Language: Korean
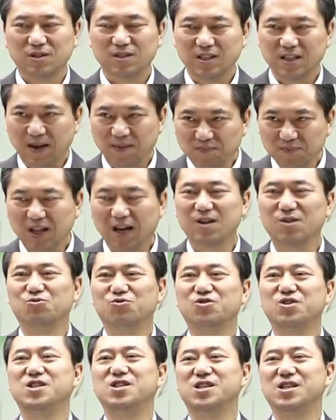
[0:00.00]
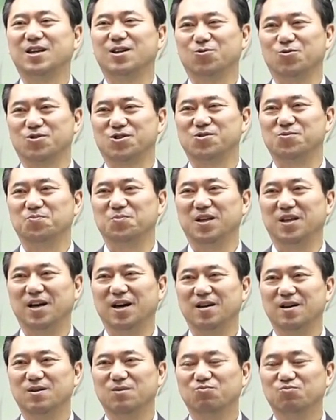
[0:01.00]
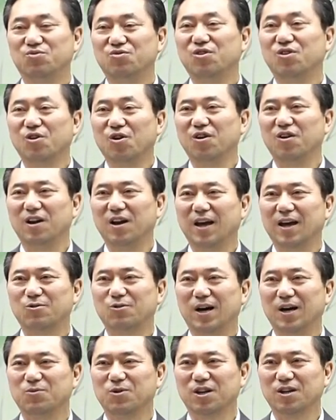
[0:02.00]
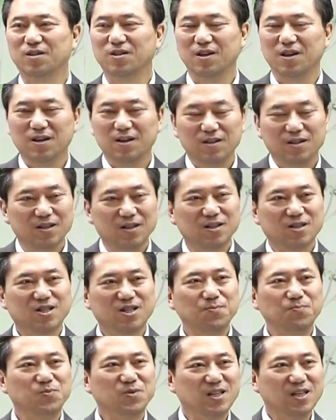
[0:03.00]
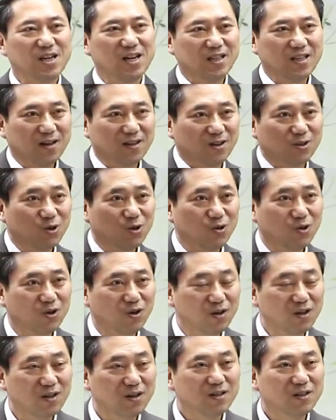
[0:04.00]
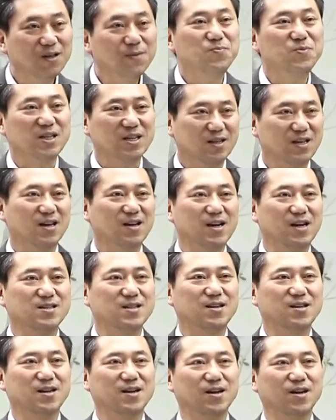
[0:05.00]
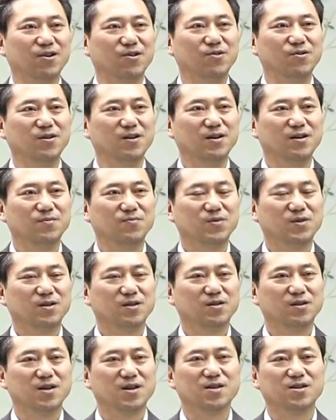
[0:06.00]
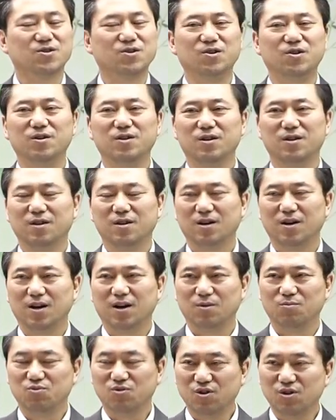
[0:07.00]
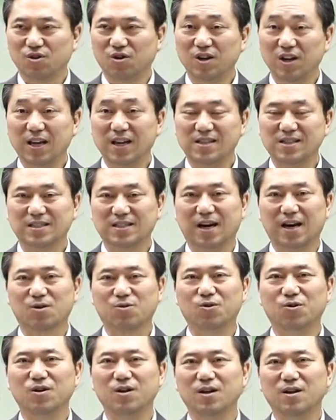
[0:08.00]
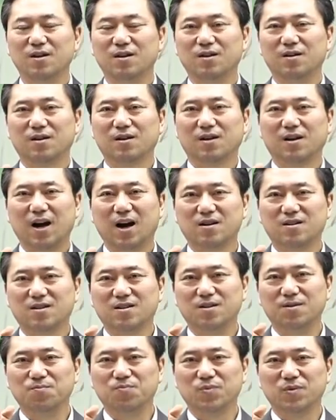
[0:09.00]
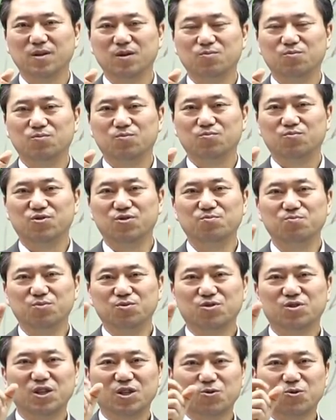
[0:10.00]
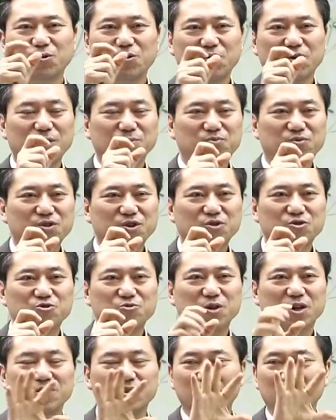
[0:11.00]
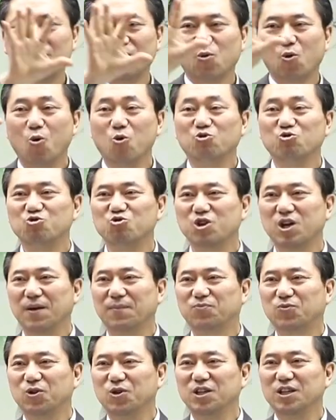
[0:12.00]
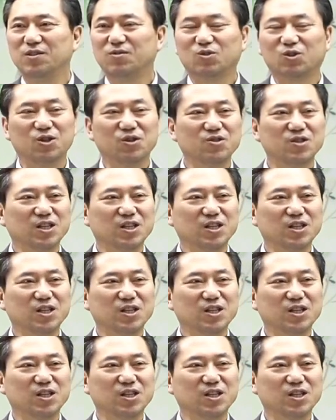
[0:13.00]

옛날 우리식이 좋습니다. 물걸레로 하면은 이 습기가 다또 흡착해 가잖아요. 그래서 어, 물걸레질하고 가끔 분무기로 이렇게 뿌려주면 공중에 떠 있던